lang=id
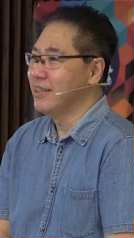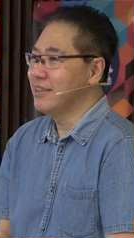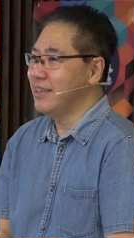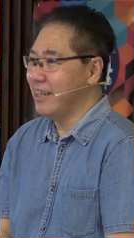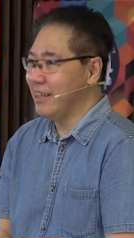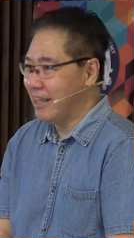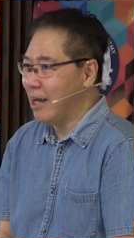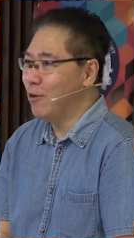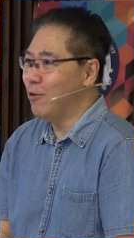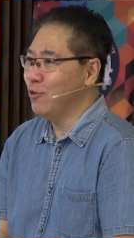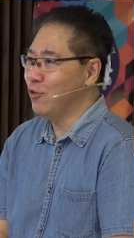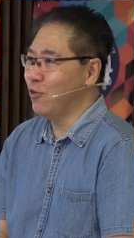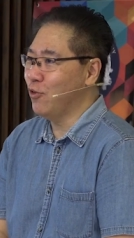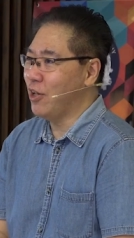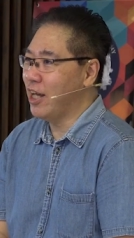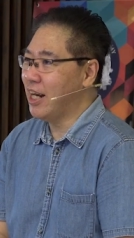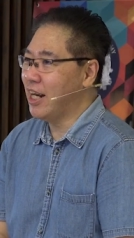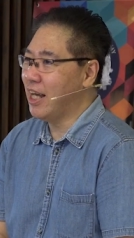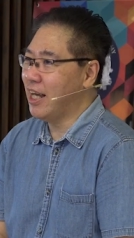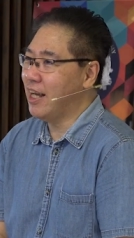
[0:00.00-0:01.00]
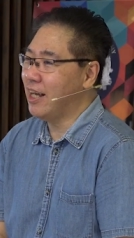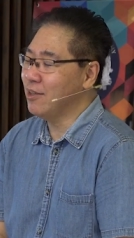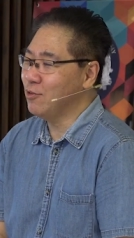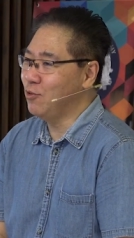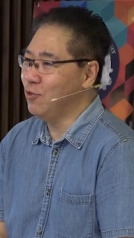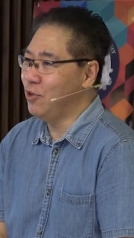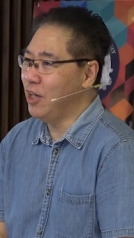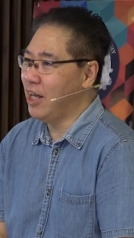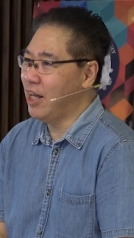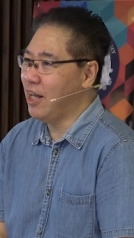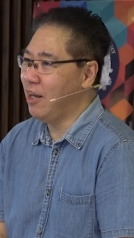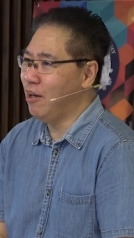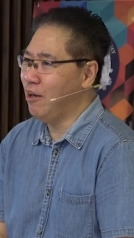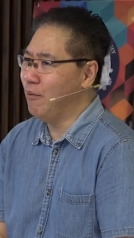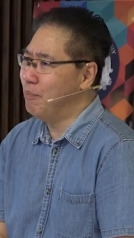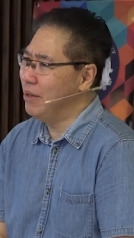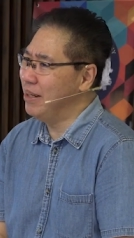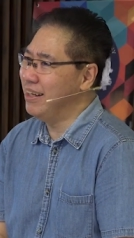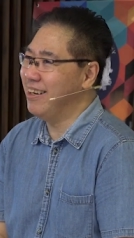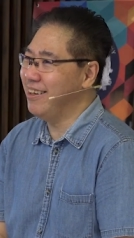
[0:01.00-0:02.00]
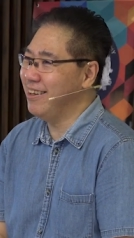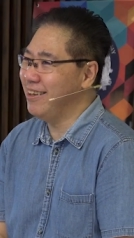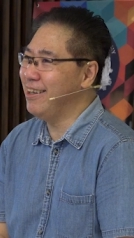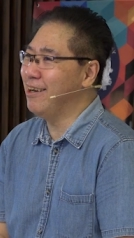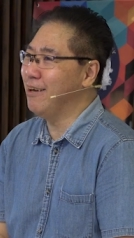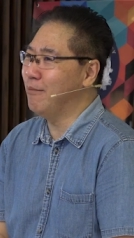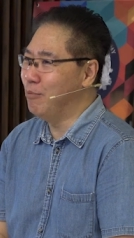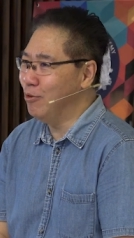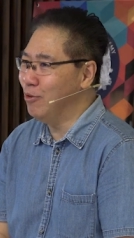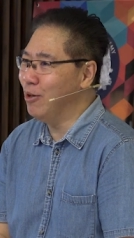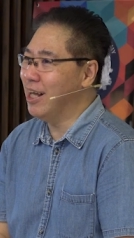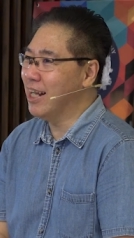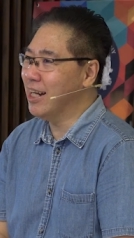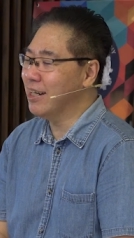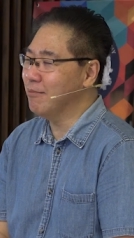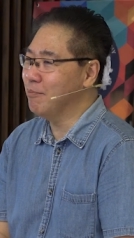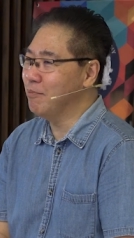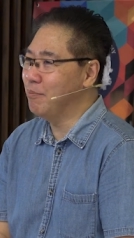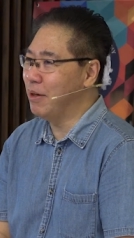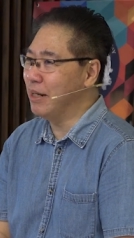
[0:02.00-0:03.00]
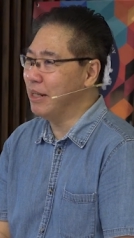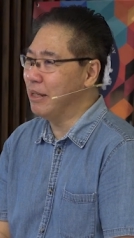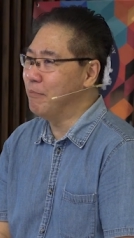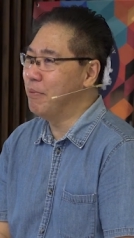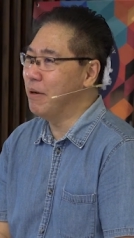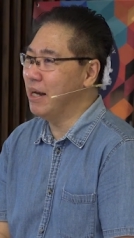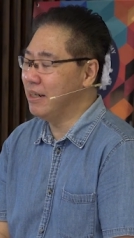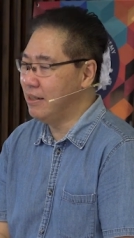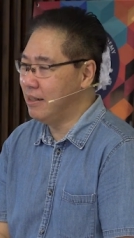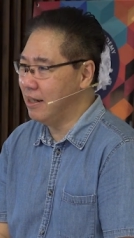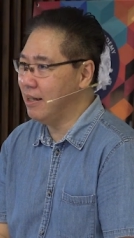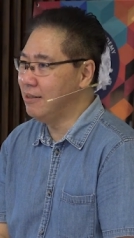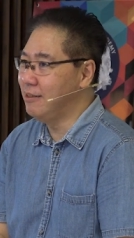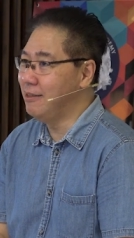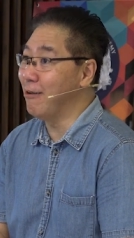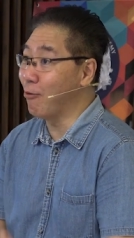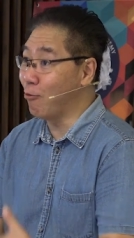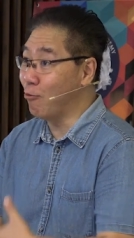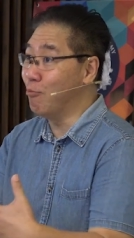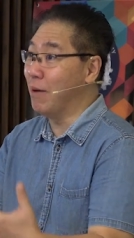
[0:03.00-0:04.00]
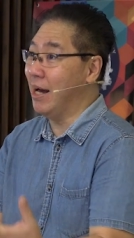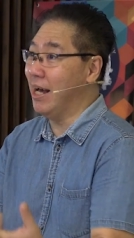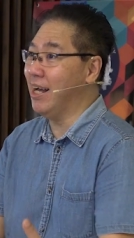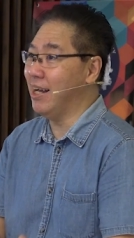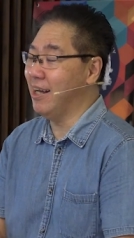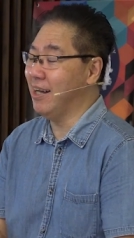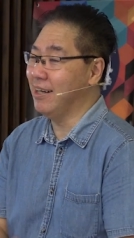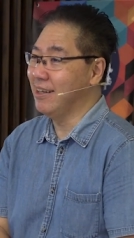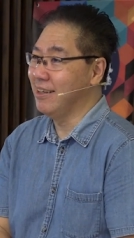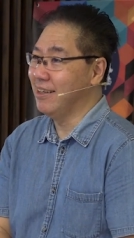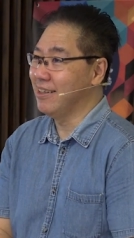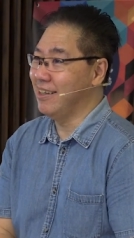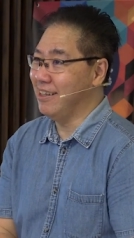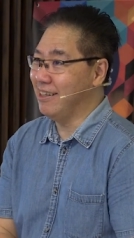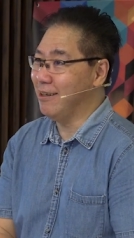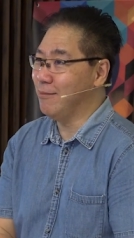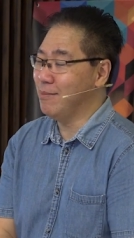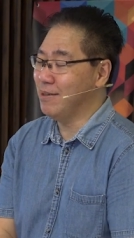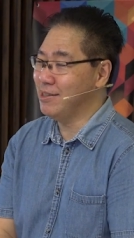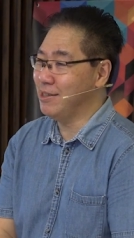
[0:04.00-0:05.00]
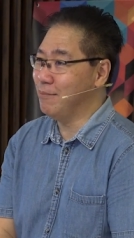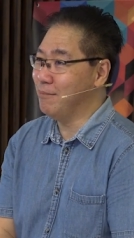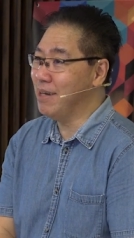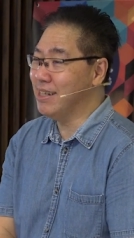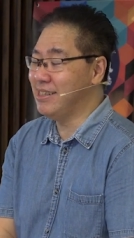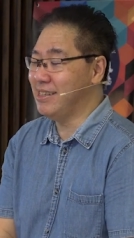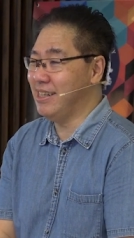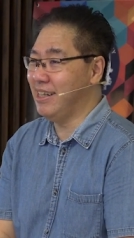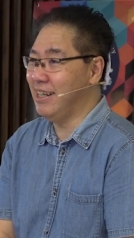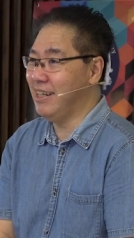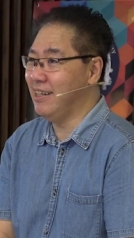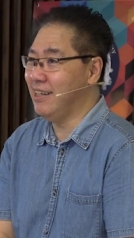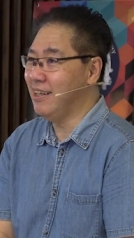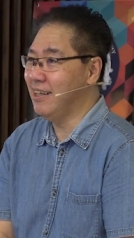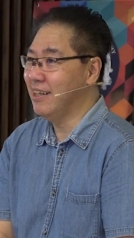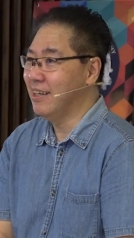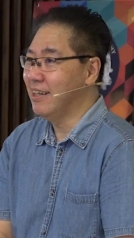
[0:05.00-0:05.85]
Saya tahu saudara sudah lebih dari tiga bulan beribadah di rumah kita masing-masing